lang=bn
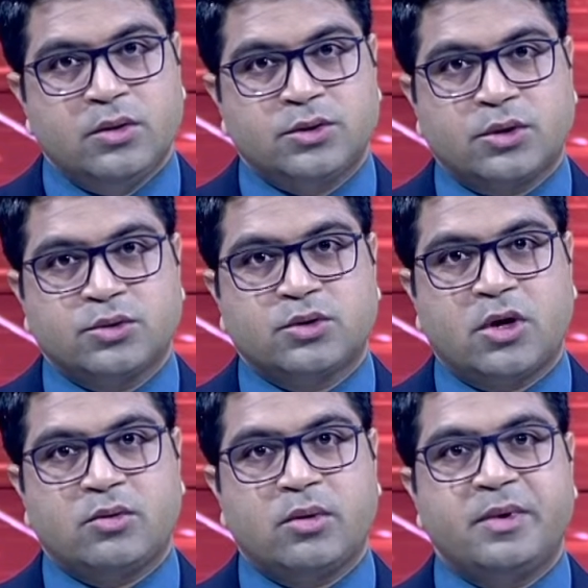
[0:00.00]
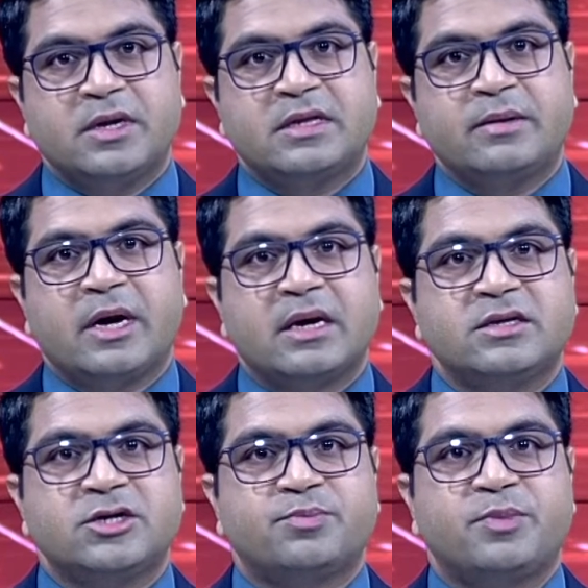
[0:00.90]
সংযুক্ত আরব আমিরাতে
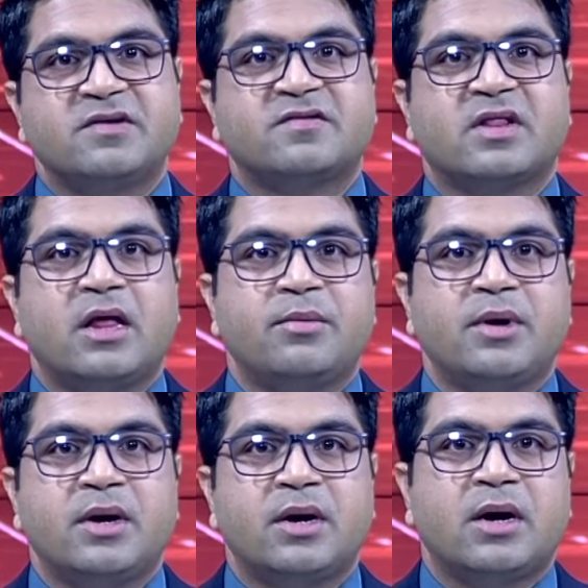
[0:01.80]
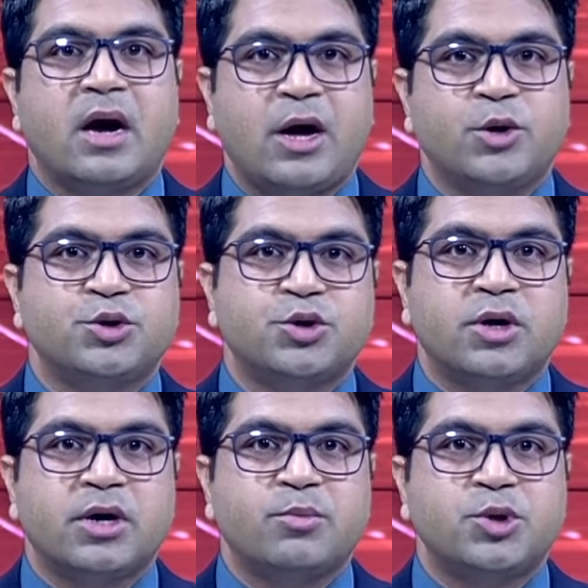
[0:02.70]
বাংলাদেশ প্রেস ক্লাবের
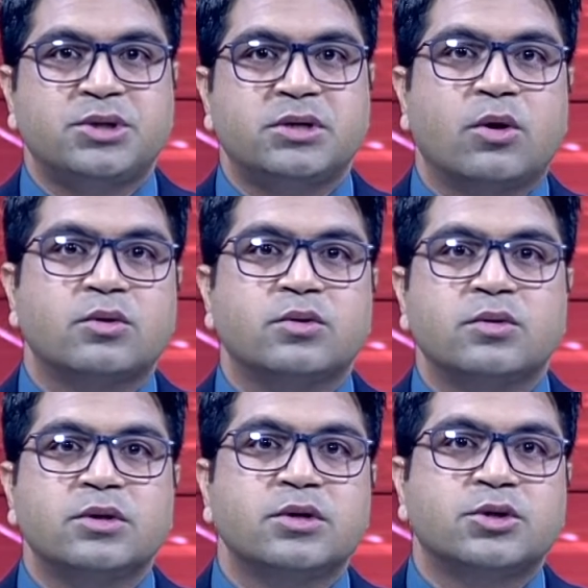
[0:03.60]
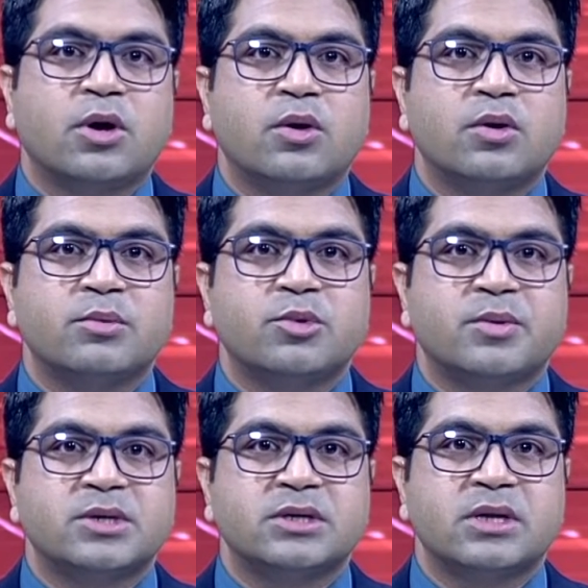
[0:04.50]
আয়োজনে বৈশ্বিক অর্থনৈতিক সংকটে
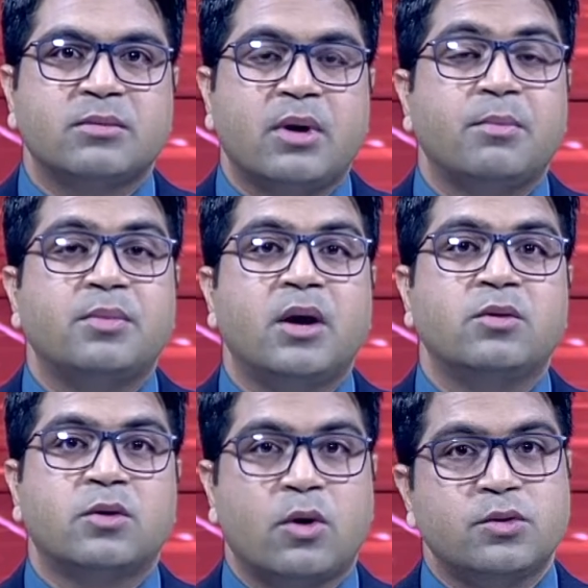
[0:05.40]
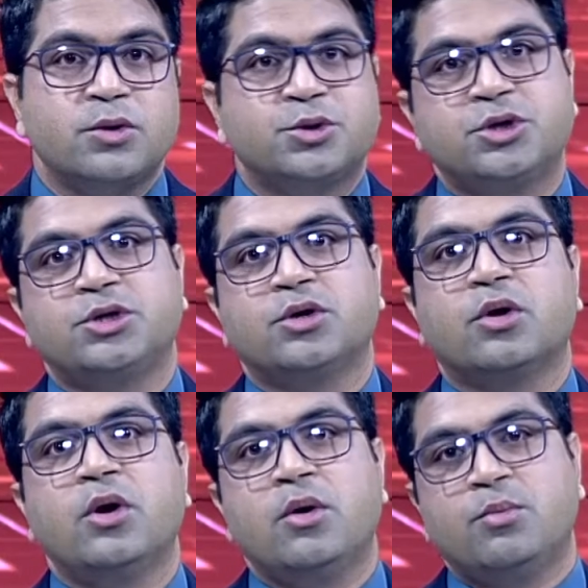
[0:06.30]
প্রবাসীদের ভাবনা ও করণীয় শীর্ষক
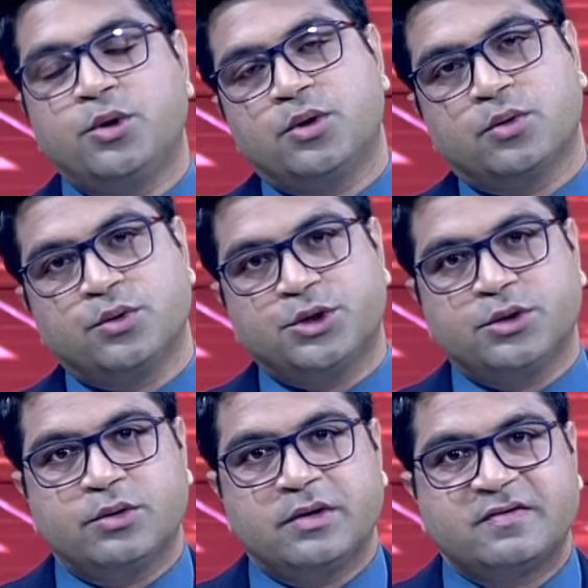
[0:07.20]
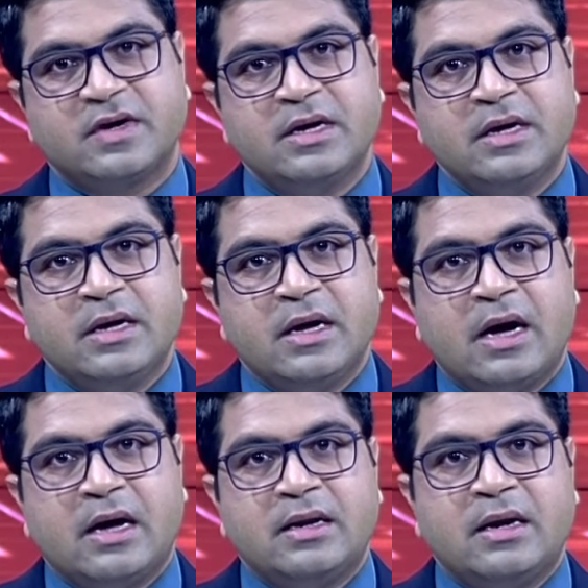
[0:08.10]
বৈঠক অনুষ্ঠিত হয়েছে
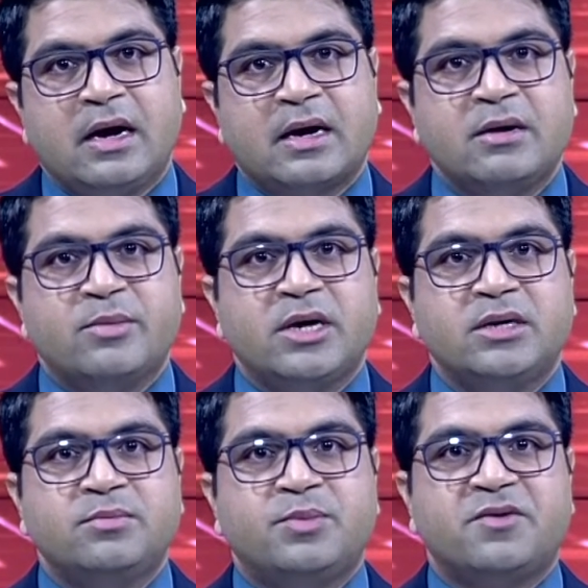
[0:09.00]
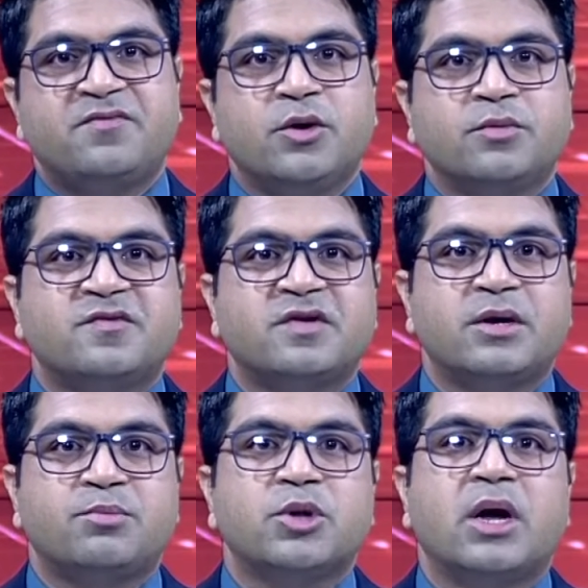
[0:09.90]
আল হারাইমান পারফিউমসের
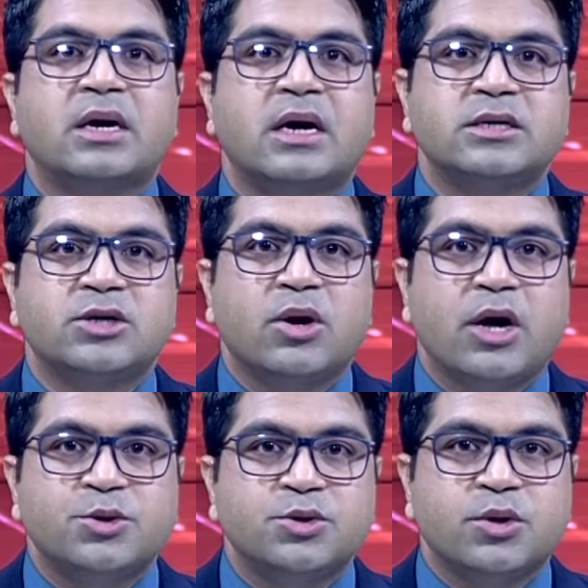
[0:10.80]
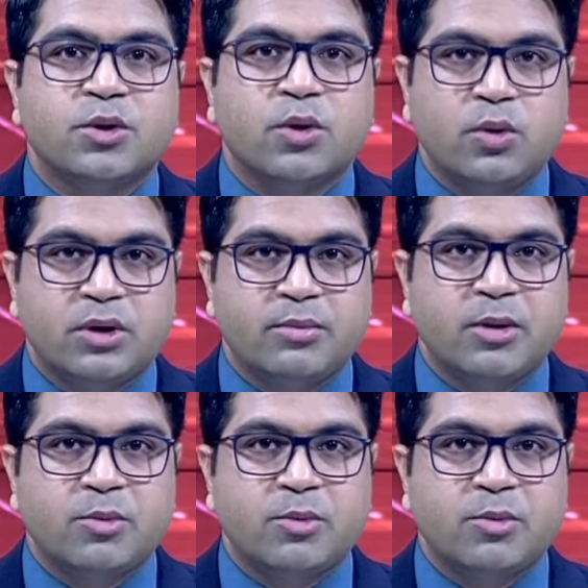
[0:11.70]
প্রধান কার্যালয়ে আয়োজিত গোলটেবিল